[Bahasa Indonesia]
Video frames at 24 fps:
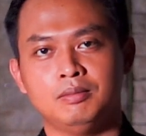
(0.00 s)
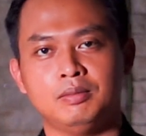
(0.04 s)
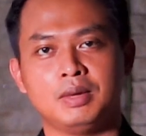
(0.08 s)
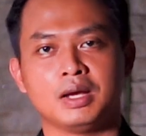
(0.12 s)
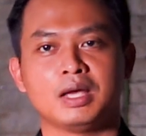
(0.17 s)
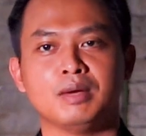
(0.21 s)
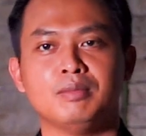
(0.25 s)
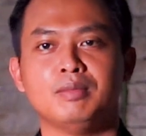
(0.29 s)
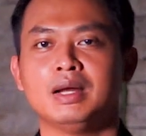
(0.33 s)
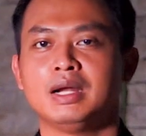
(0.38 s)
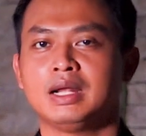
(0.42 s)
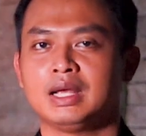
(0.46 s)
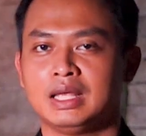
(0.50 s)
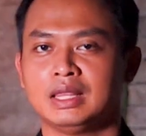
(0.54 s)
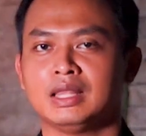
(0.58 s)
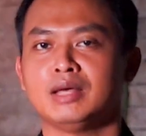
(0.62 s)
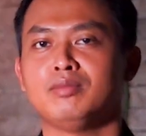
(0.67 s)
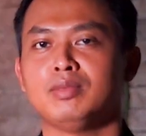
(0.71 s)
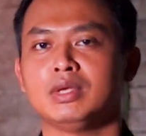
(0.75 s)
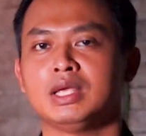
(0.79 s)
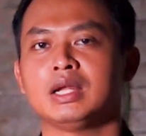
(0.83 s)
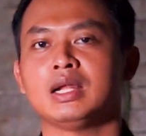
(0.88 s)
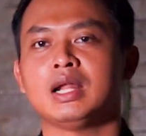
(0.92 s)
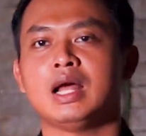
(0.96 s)
bagaimana kita
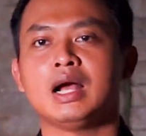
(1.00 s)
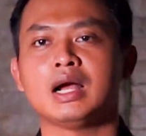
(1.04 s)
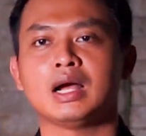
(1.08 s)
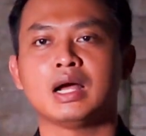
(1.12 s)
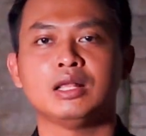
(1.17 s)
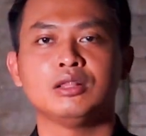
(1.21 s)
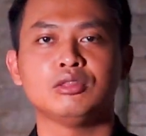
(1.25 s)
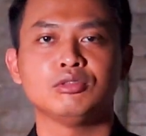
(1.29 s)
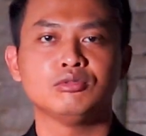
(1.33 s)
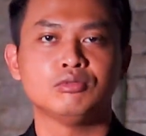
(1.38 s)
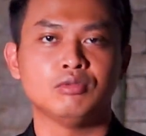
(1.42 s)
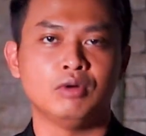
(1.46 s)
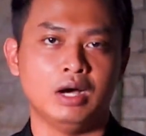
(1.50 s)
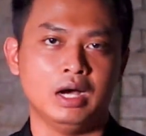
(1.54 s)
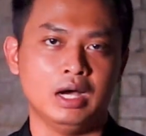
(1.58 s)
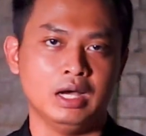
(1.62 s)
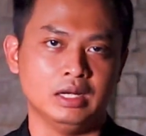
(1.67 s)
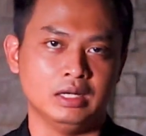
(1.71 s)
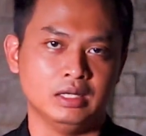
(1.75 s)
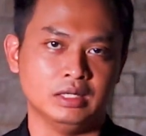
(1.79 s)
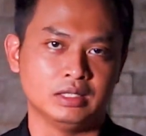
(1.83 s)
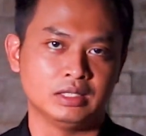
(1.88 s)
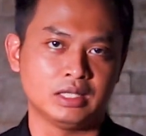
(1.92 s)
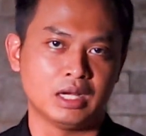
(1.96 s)
menyenangkan
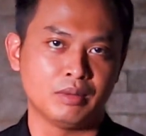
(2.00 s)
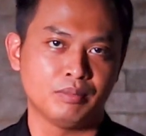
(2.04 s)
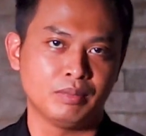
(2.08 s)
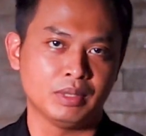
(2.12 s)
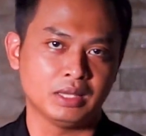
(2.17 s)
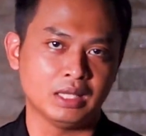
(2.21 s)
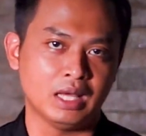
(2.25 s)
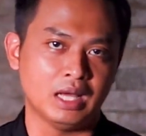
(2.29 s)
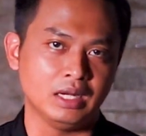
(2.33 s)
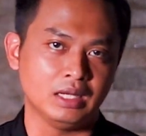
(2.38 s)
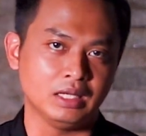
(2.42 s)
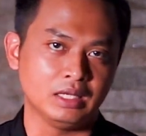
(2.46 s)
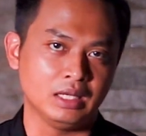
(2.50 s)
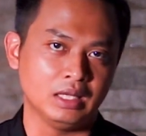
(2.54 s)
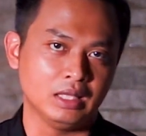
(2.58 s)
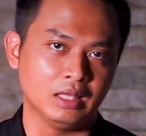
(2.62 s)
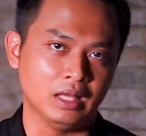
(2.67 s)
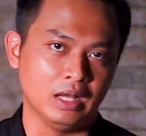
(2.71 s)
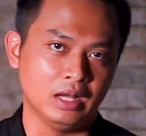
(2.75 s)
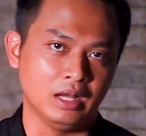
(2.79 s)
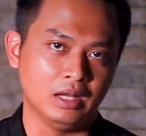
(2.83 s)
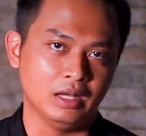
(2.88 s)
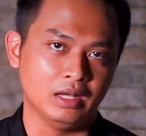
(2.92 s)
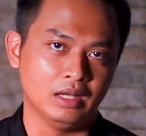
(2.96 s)
Tuhan, sang petani
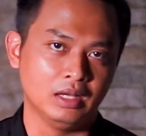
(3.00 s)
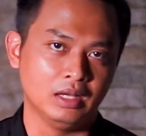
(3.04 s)
kita,